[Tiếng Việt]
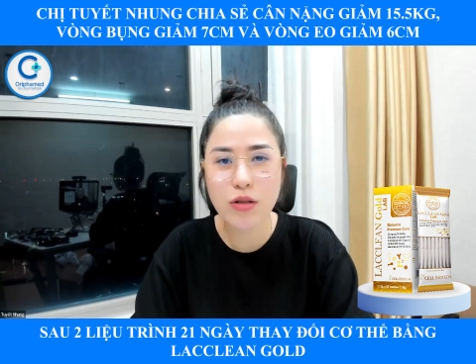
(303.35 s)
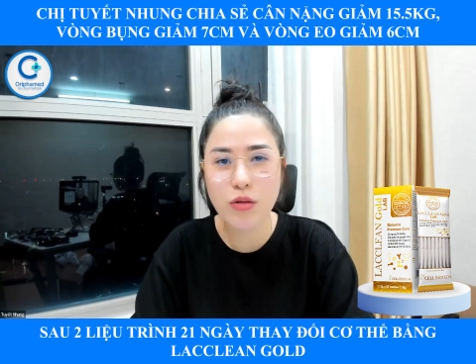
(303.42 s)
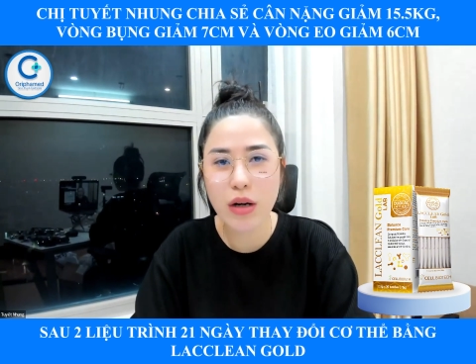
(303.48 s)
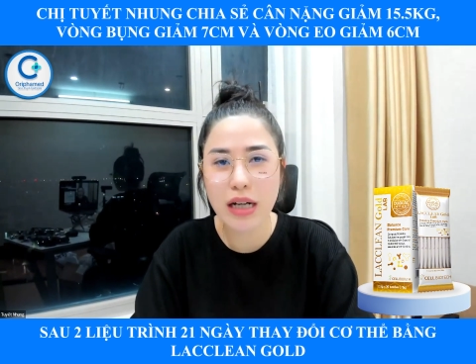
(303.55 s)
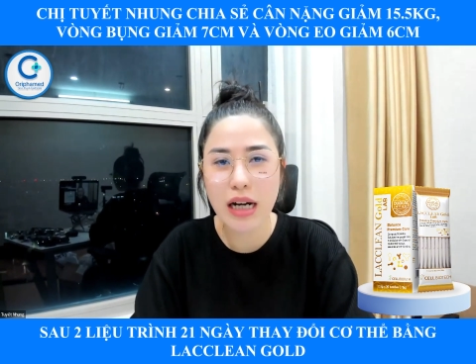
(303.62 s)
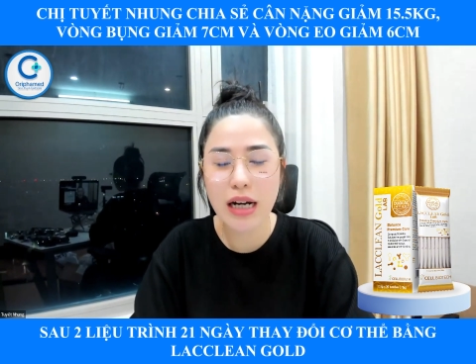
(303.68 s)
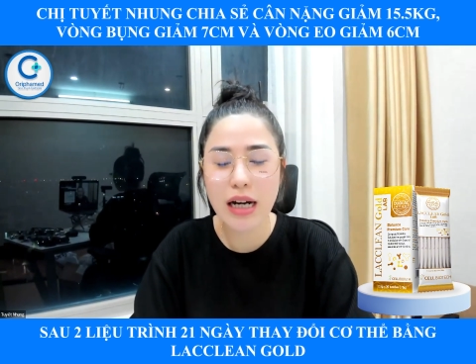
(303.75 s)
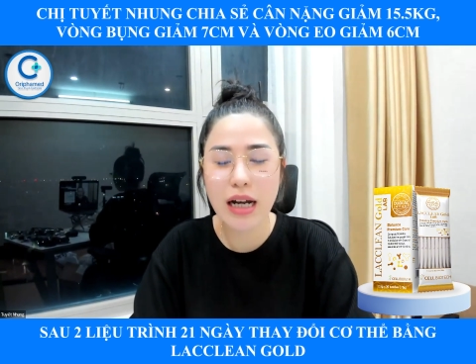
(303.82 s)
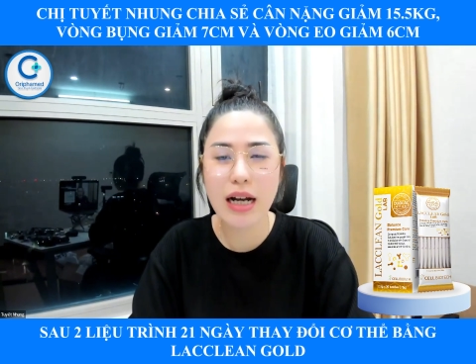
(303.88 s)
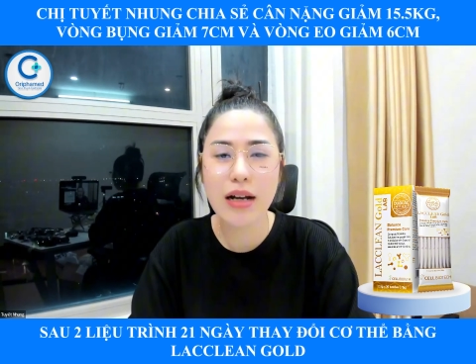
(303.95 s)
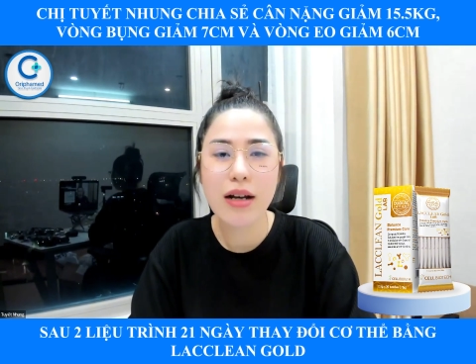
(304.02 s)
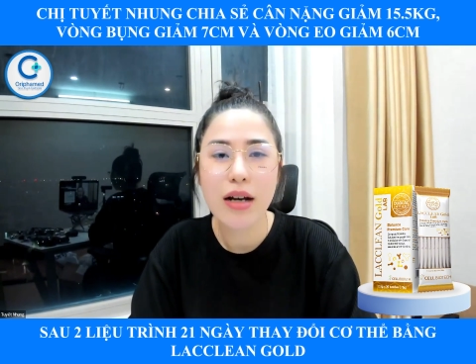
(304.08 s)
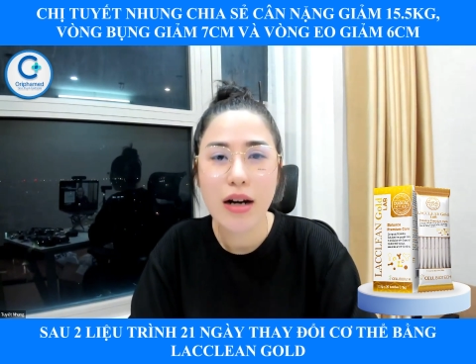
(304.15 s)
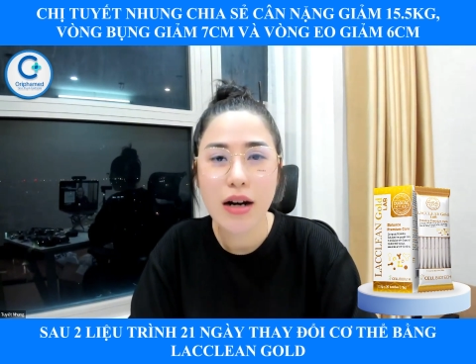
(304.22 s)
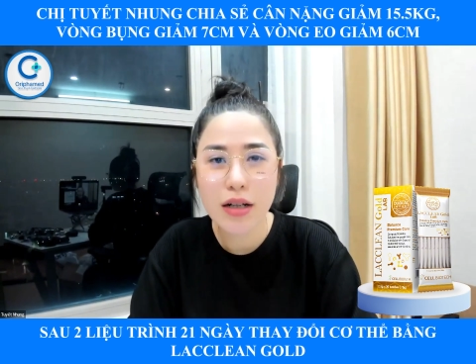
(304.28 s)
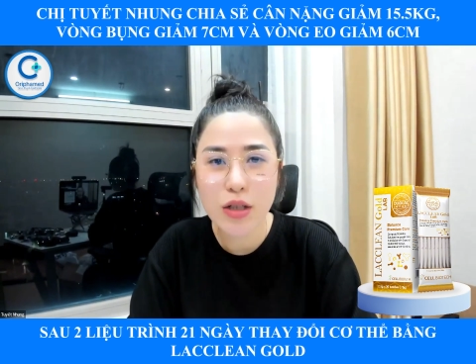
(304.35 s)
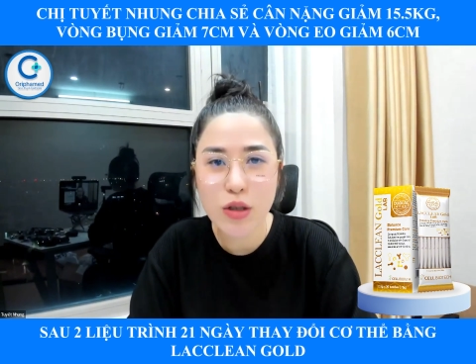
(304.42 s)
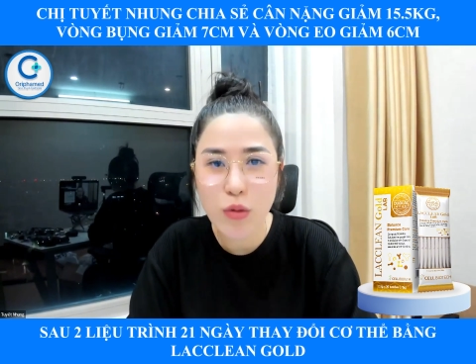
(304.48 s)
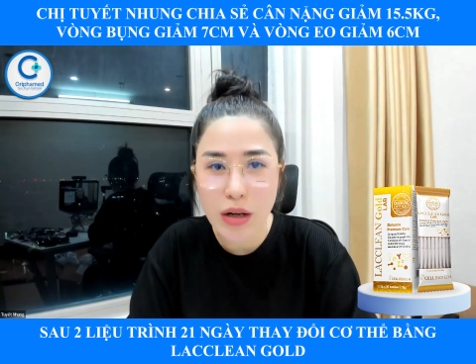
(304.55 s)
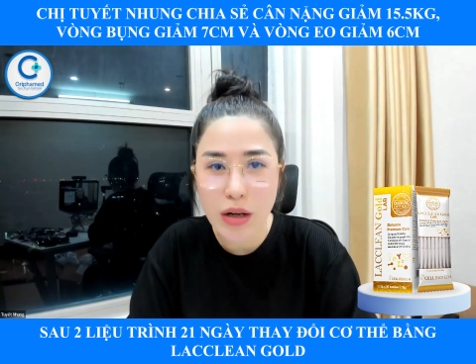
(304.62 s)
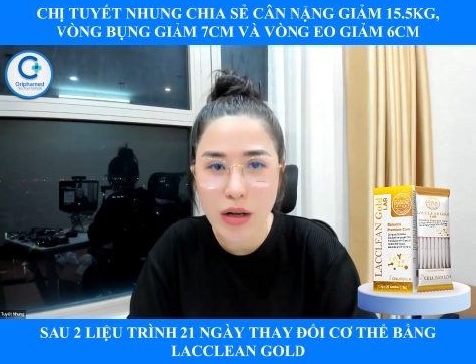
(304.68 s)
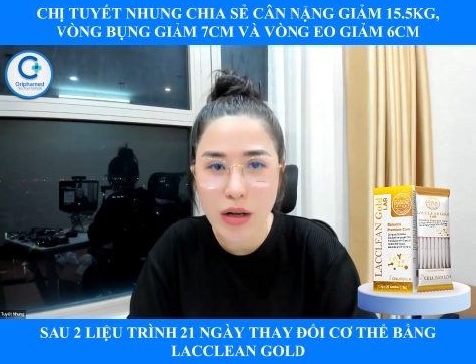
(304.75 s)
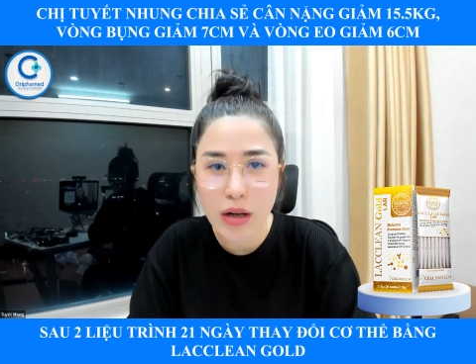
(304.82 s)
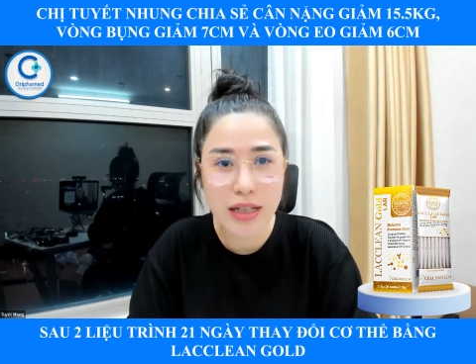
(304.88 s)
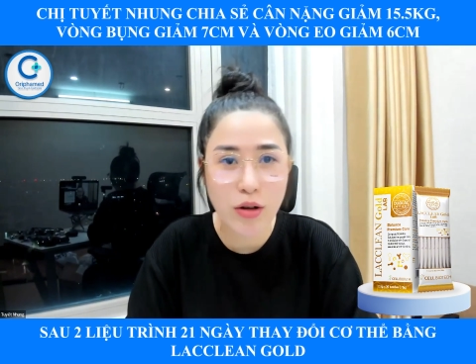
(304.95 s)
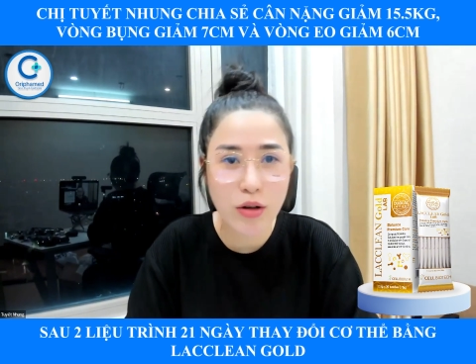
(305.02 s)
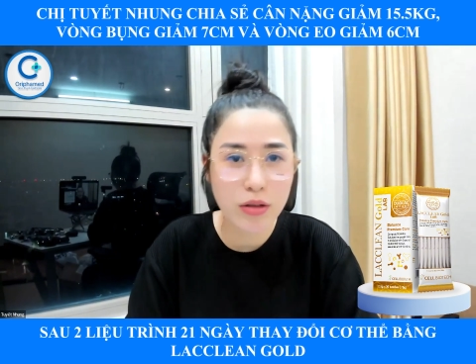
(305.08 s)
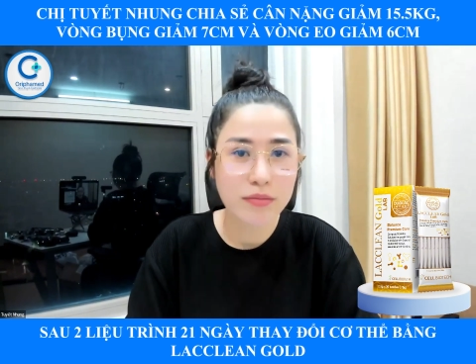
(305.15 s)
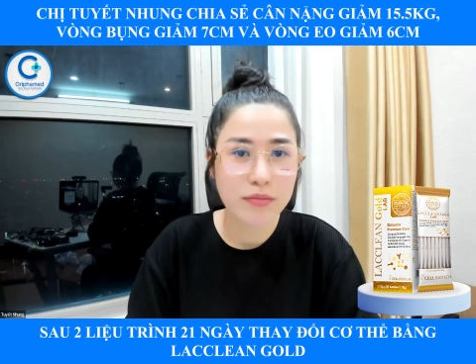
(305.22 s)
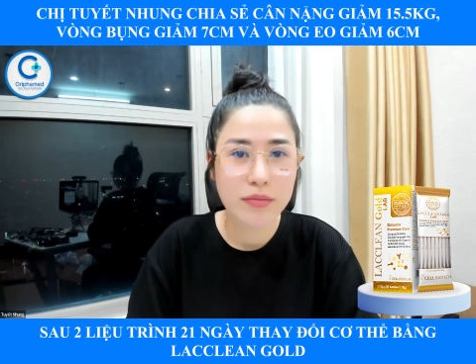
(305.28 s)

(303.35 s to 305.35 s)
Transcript: chuột hay là ớt chuông gì đấy thôi.